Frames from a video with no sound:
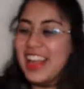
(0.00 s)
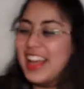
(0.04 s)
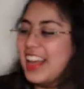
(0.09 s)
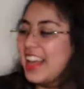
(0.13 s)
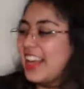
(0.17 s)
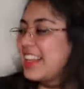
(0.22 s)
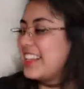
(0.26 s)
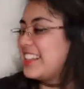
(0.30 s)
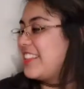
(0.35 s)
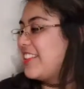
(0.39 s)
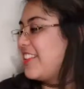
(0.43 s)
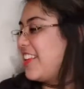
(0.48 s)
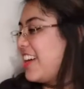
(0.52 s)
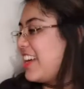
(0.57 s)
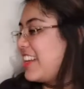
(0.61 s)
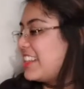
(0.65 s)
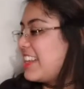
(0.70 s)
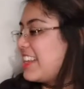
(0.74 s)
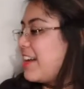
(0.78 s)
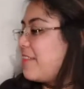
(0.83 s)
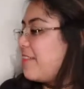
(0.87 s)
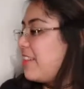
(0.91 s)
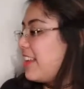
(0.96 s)
Esto
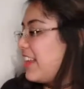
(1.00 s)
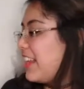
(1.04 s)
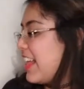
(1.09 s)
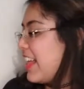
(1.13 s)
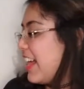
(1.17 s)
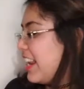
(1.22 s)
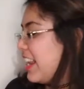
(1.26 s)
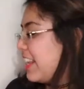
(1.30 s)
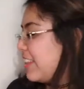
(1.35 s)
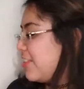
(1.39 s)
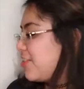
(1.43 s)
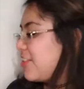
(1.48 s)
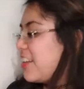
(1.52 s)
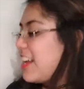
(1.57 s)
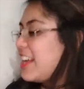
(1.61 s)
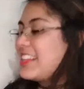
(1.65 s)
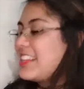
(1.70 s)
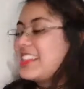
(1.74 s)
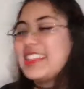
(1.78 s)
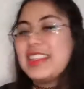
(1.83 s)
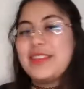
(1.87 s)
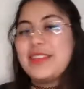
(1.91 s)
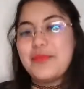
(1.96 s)
es habilidad lectora
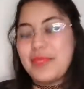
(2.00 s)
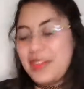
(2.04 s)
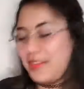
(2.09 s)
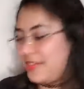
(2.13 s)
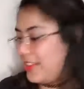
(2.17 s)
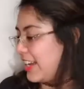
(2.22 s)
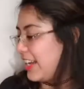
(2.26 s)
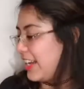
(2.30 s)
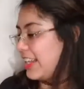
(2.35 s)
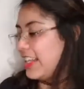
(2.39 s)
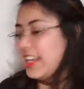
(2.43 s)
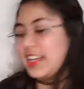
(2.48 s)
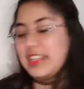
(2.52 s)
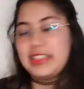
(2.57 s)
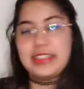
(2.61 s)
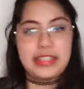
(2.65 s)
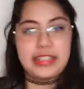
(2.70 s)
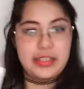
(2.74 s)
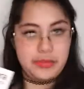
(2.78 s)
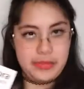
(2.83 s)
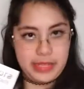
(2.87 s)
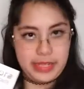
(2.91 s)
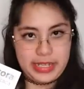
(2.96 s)
simplificada. Esta
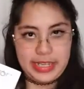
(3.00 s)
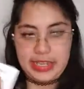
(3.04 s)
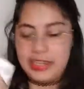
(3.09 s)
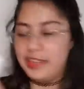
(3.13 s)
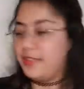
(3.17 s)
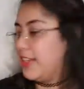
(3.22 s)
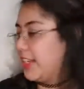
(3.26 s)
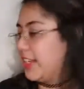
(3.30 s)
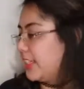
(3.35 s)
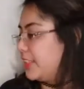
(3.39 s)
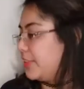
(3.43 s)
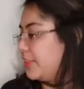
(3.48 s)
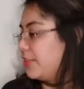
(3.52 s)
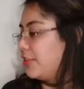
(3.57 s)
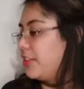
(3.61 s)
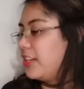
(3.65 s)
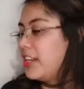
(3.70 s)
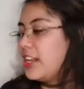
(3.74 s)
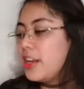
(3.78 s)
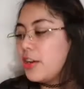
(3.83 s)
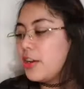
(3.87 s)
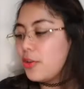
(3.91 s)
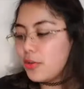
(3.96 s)
es mi calificación.
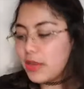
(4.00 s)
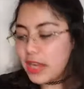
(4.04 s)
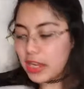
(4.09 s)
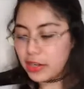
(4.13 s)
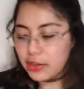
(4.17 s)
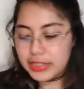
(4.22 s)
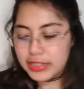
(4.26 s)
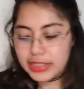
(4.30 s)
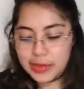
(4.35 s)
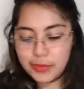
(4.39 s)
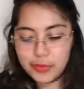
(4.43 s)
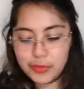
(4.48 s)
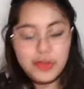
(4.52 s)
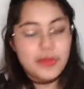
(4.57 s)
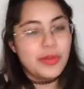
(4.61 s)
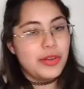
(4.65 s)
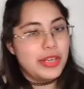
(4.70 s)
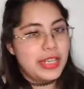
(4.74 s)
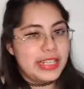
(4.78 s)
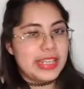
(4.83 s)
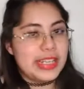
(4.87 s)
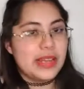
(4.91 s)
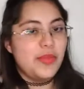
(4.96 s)
Una cosa muy
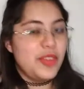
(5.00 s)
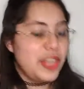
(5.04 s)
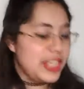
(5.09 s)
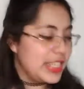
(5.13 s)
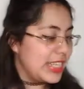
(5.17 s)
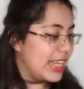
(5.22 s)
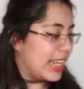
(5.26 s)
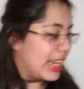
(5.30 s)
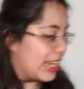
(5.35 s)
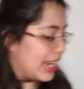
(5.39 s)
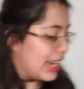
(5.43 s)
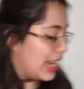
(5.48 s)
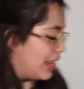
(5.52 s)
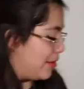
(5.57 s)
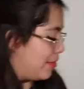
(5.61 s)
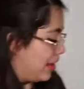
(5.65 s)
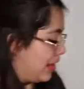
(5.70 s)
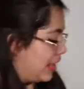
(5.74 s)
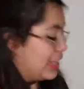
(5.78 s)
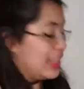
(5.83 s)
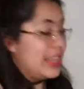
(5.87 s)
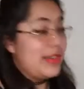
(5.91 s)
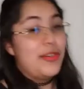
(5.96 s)
bonita, muy tierna, la
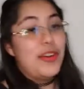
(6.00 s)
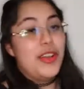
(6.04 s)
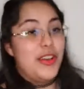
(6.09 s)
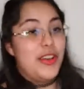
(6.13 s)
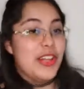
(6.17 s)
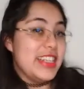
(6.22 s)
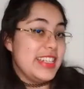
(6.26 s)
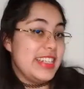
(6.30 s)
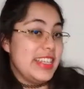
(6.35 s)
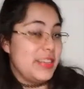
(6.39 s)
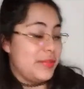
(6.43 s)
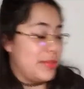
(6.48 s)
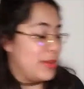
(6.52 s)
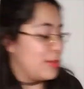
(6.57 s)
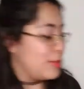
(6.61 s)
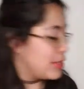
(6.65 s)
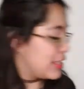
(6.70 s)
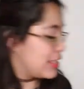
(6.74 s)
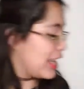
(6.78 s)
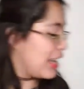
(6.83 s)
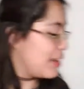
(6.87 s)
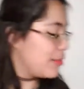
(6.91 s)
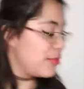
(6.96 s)
verdad debo yo decir, me
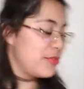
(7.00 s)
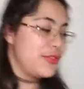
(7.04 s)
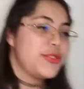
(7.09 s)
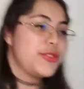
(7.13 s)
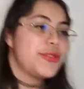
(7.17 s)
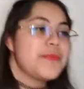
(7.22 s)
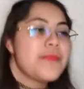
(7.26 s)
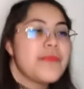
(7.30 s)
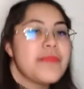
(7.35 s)
gustaba mucho.